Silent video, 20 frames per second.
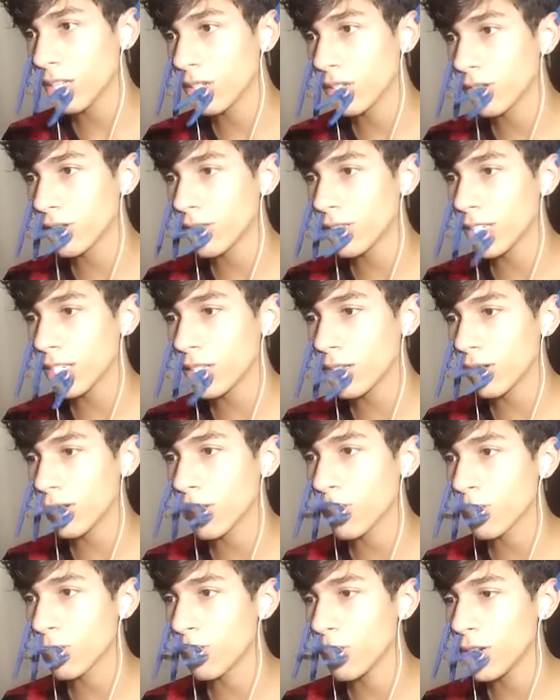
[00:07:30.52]
Eu não sei se tem
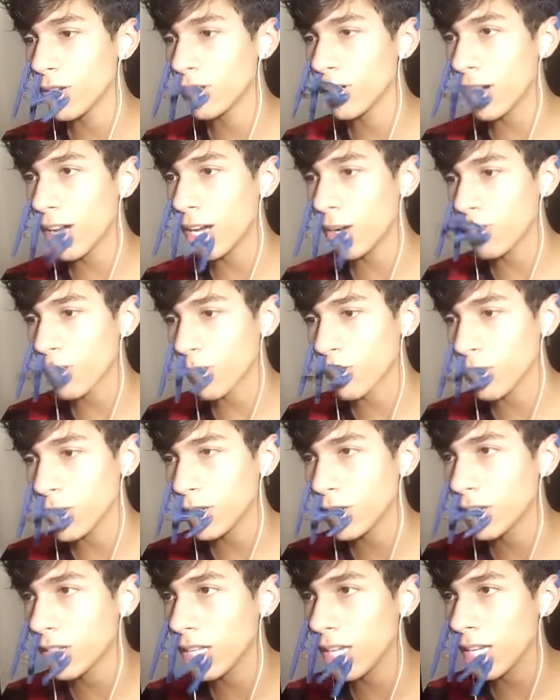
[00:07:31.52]
alguém no meio já,
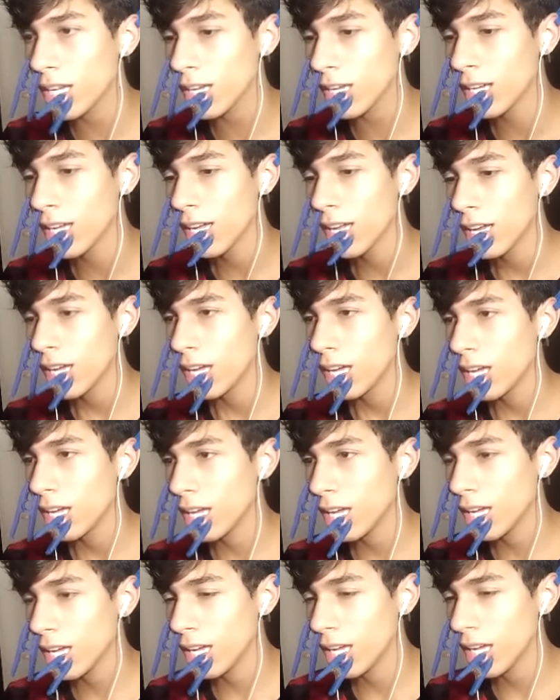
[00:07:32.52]
provavelmente tenha.
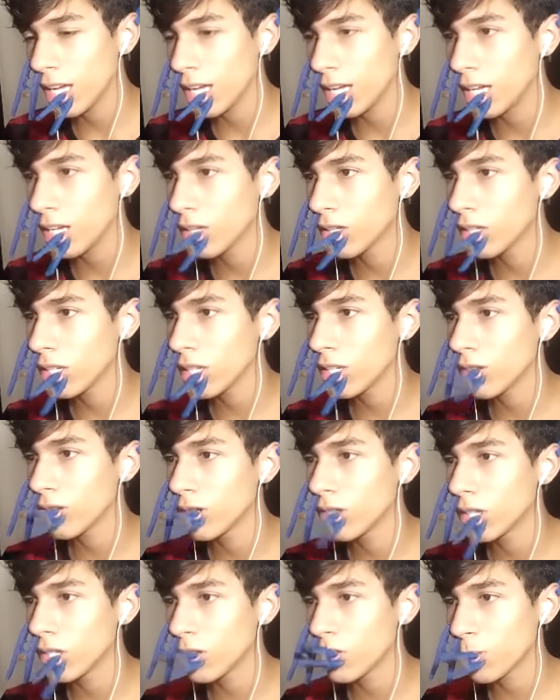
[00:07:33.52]
É, eu, tenho,
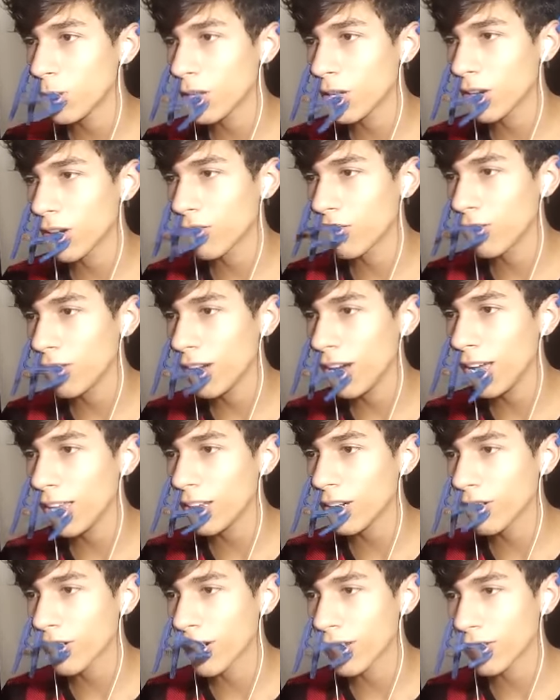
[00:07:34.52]
eu tenho espada cafiada,
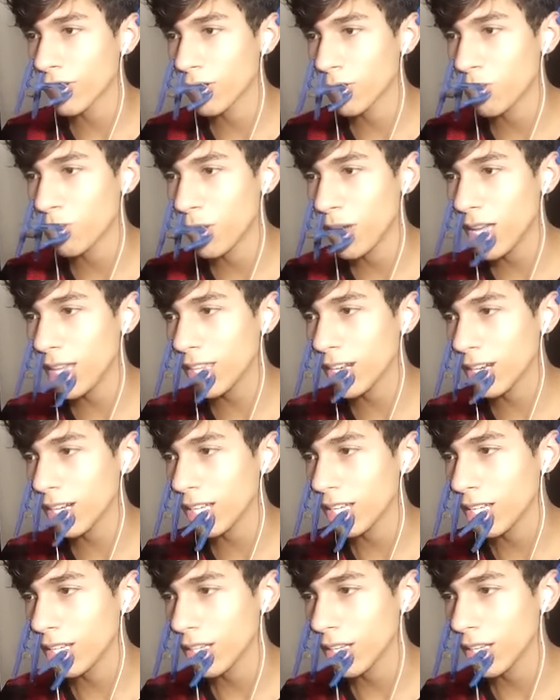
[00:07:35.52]
no caso de pedra, né?